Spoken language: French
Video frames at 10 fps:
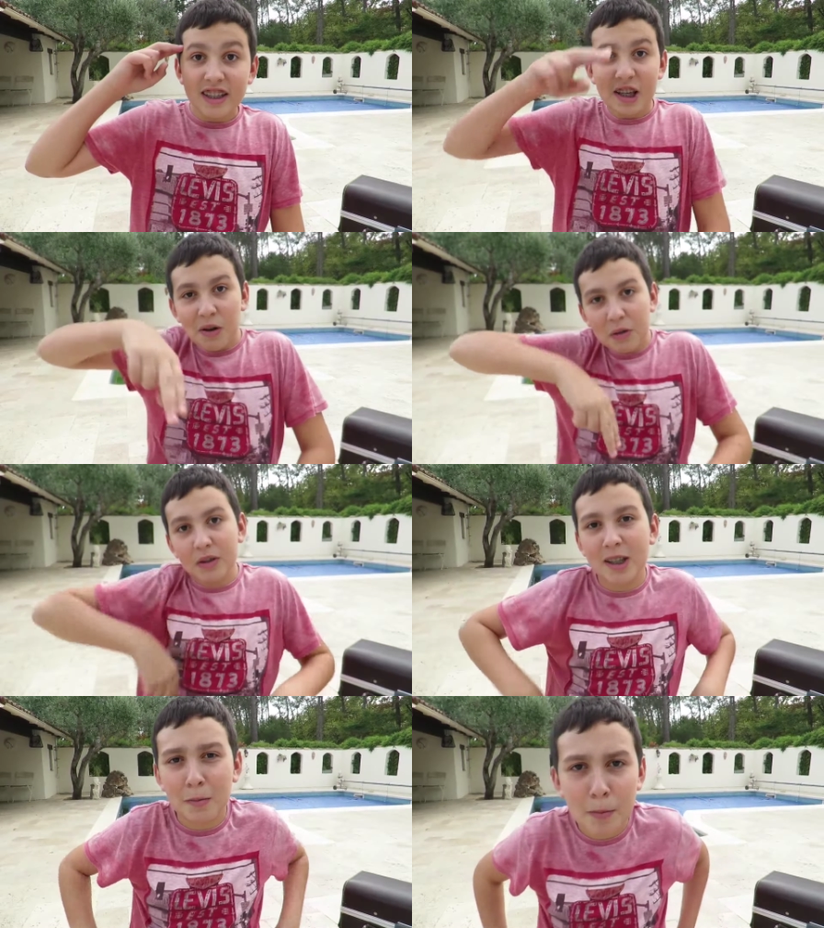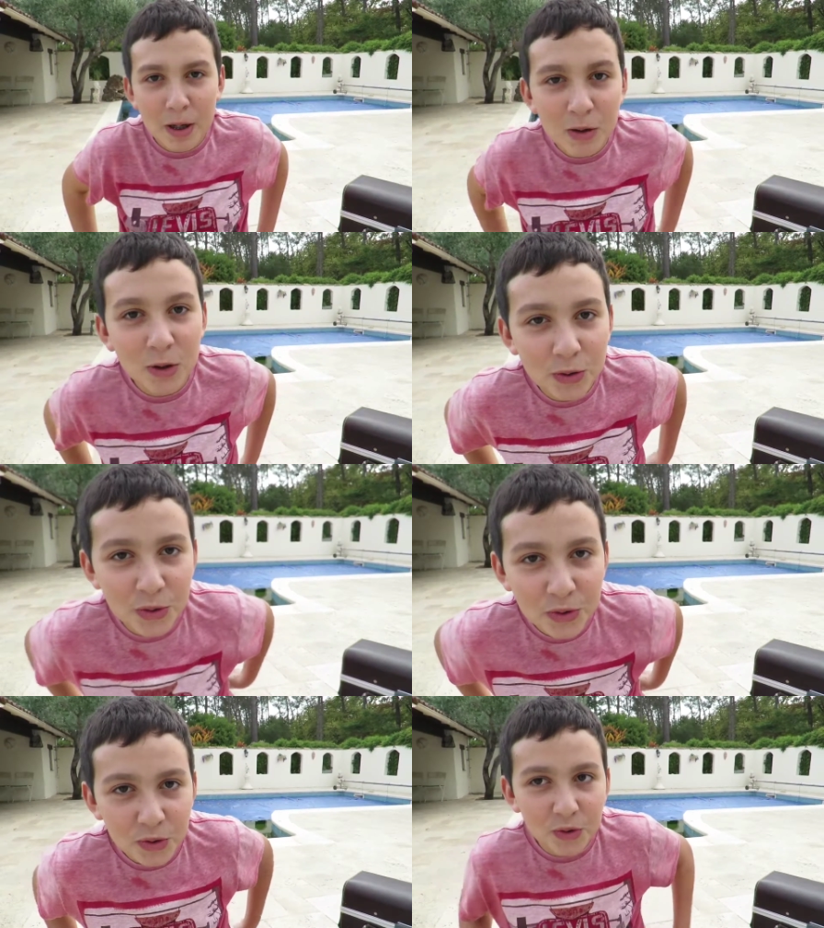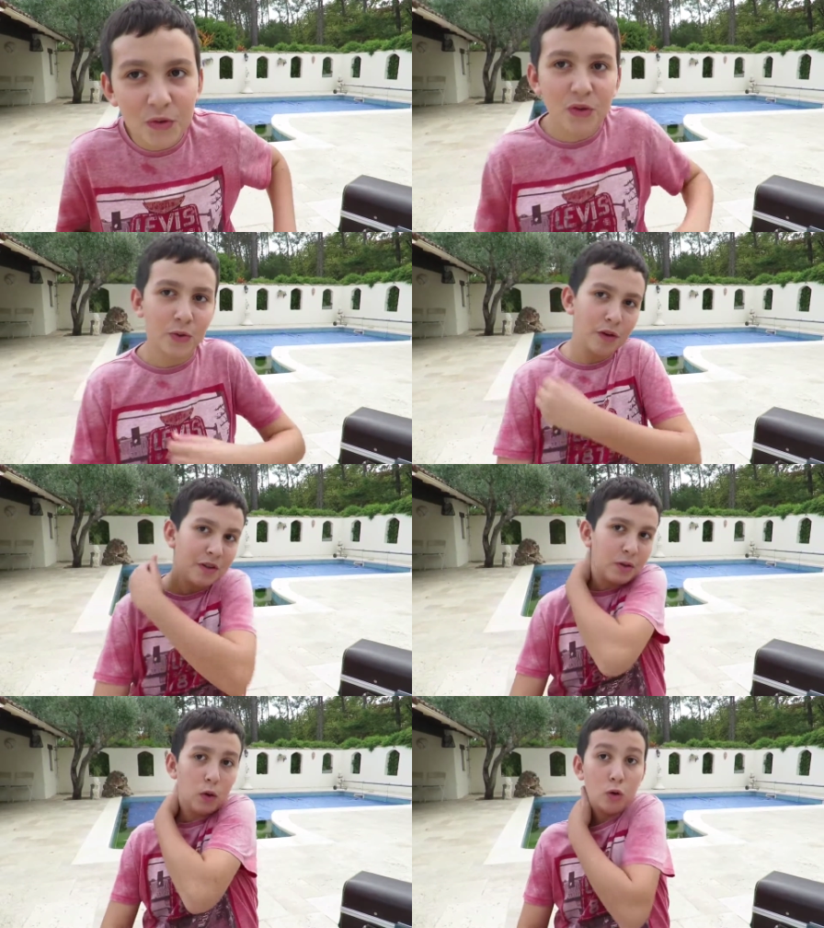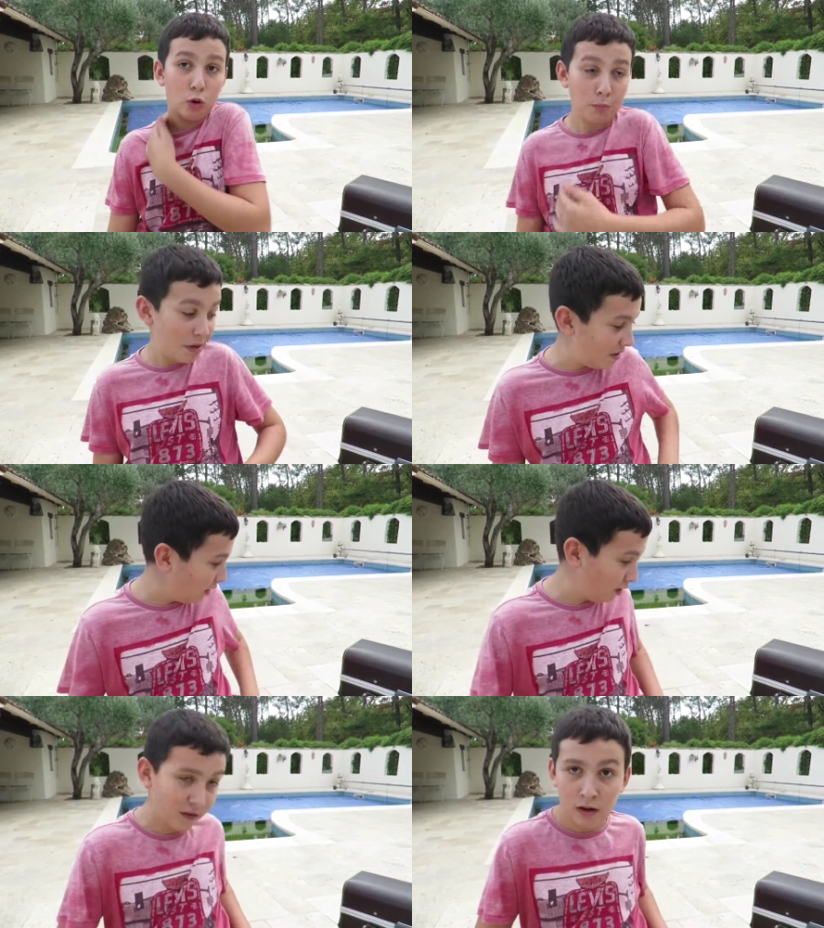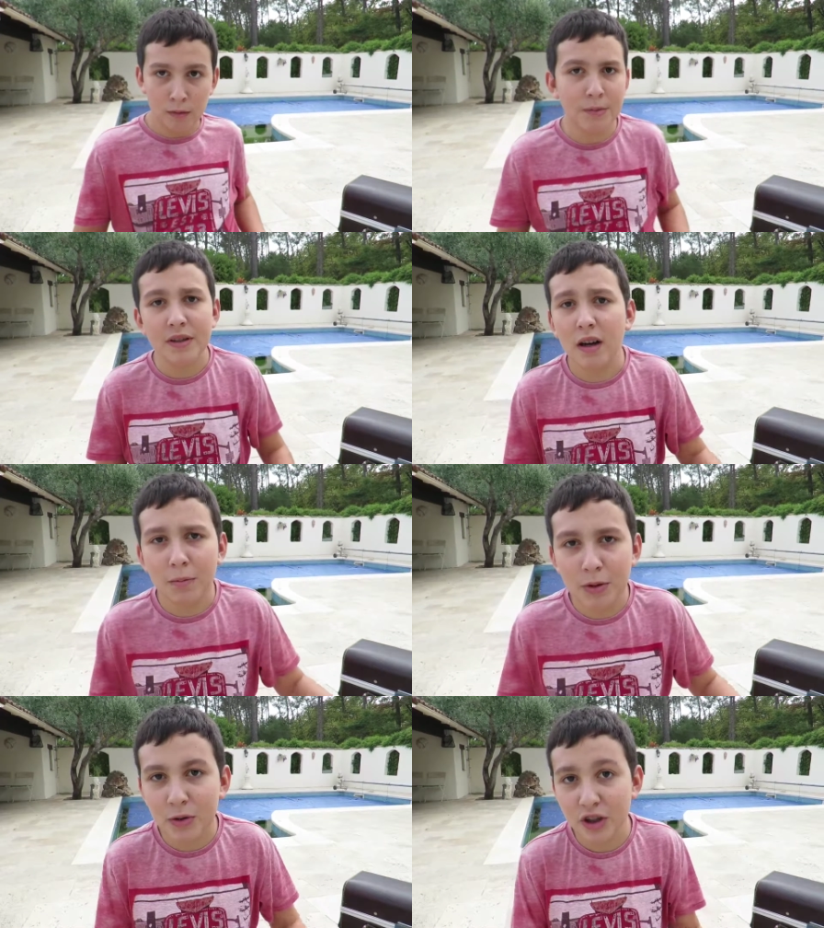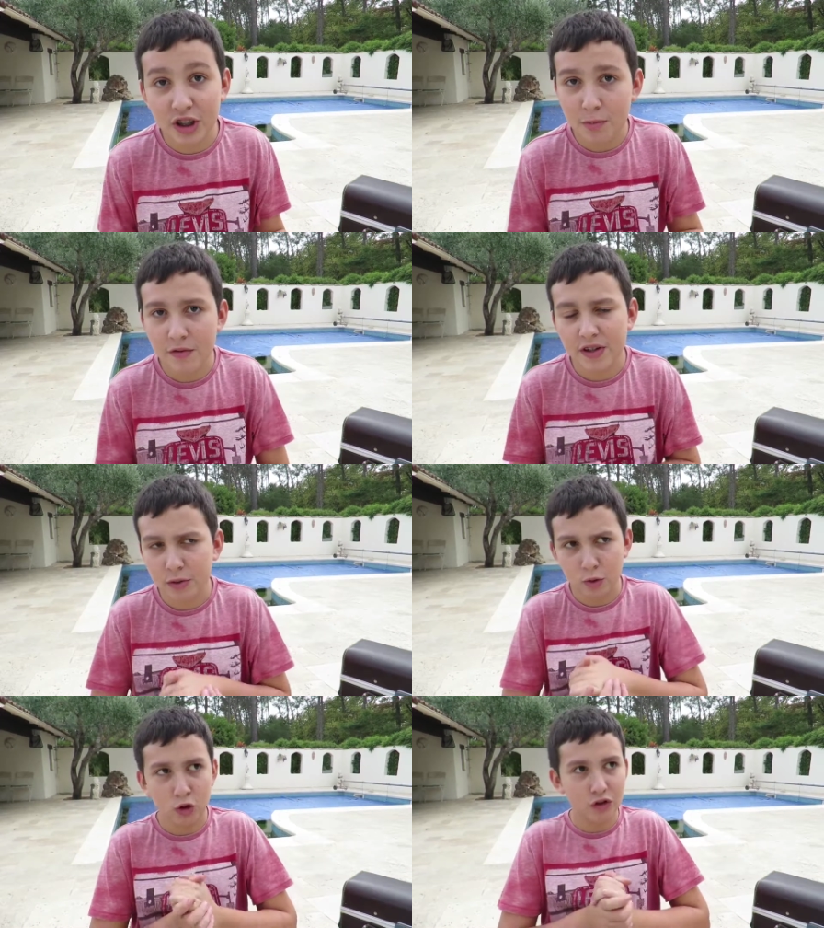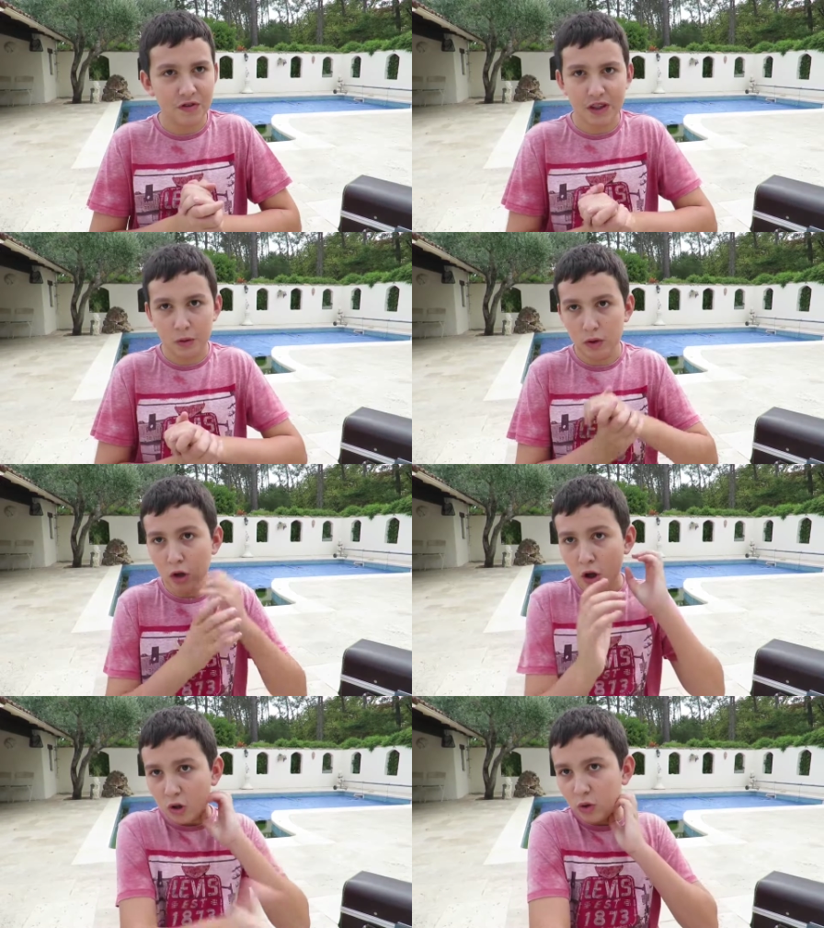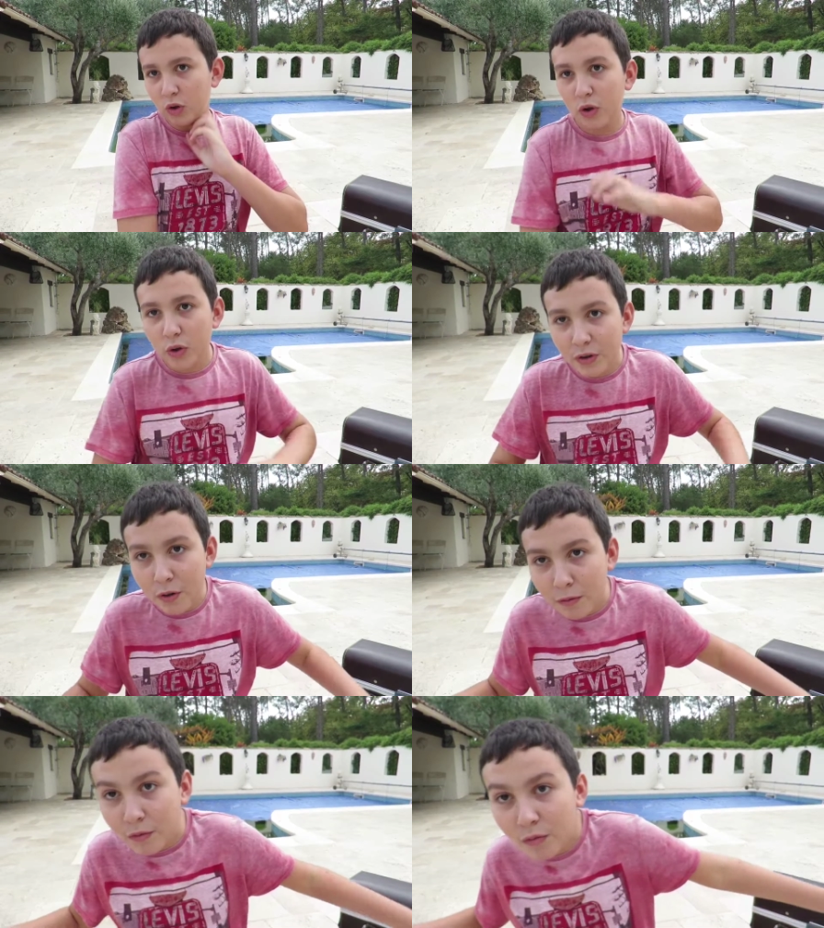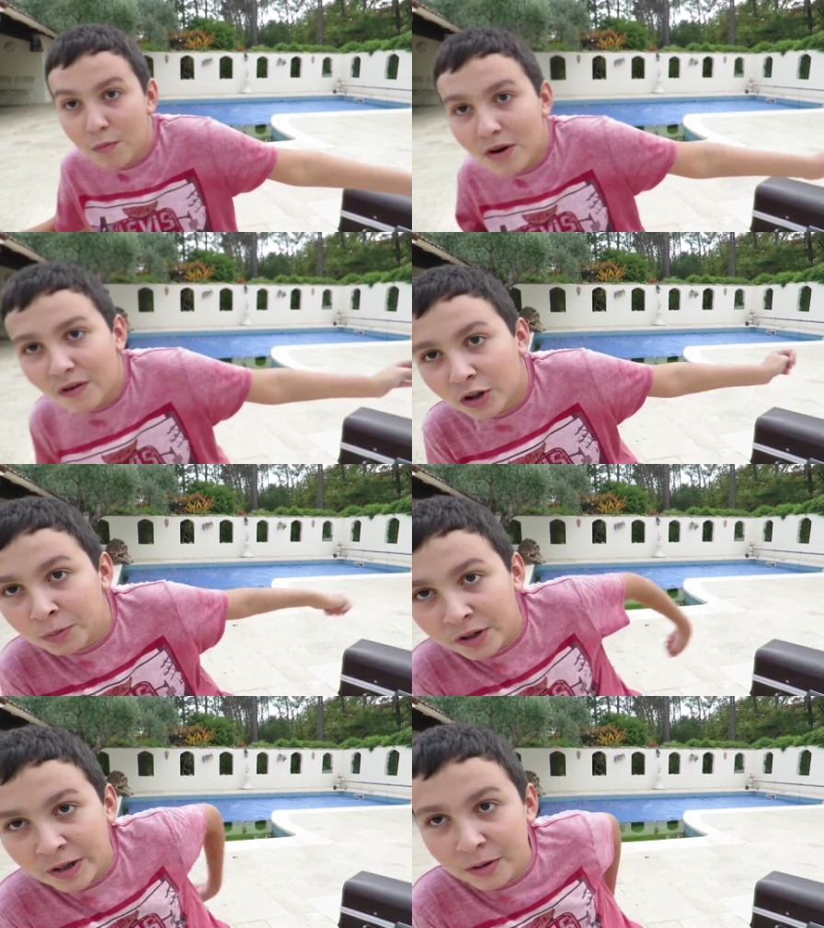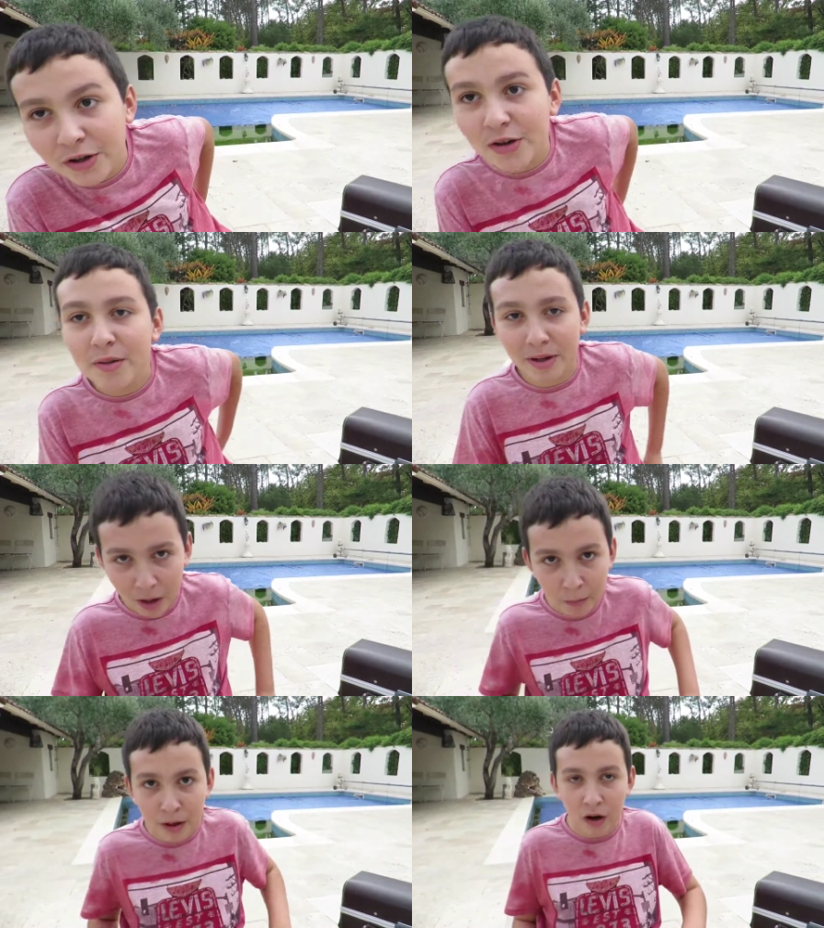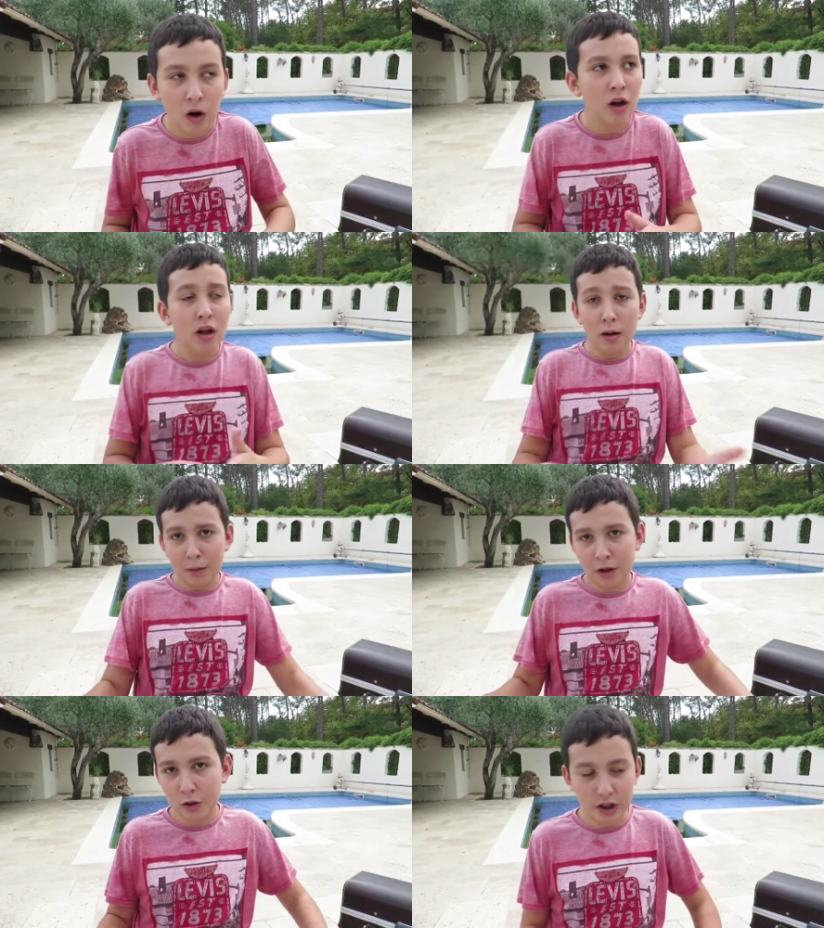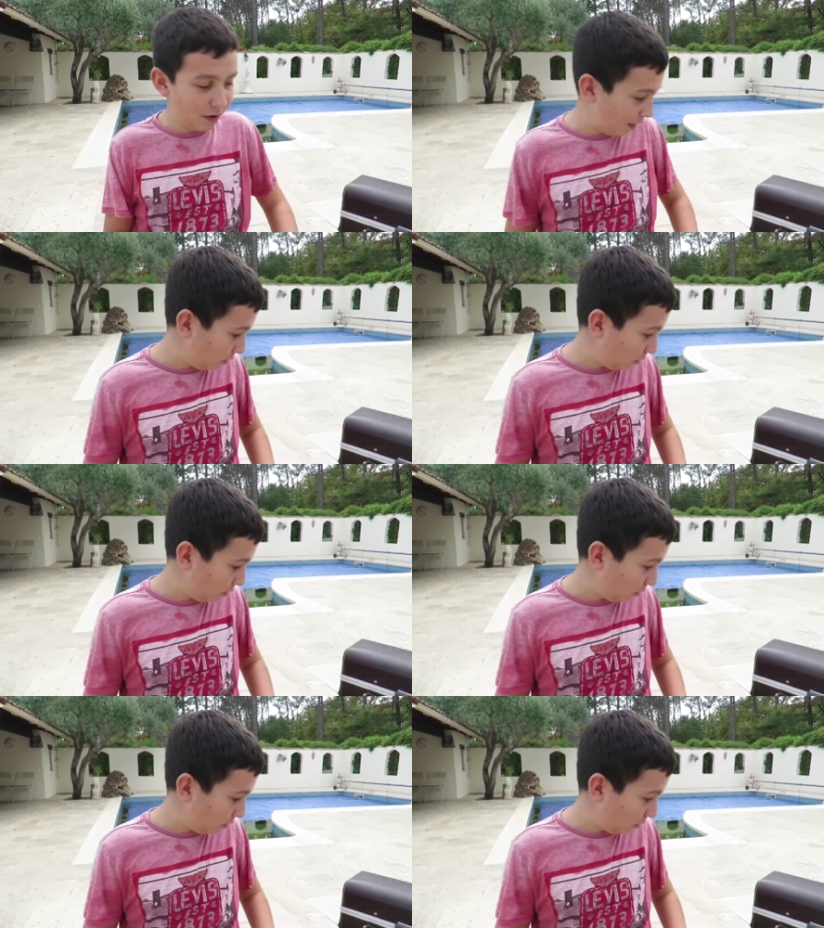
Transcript: Salut à tous, c'est Gaming. Aujourd'hui, on se retrouve sur une nouvelle vidéo euh, bizarre, enfin, bizarre, parce que j'ai jamais fait ce genre de vidéo. Donc aujourd'hui, vous, pouvez voir, je suis pas chez moi, je suis chez mes grands-parents parce que c'est les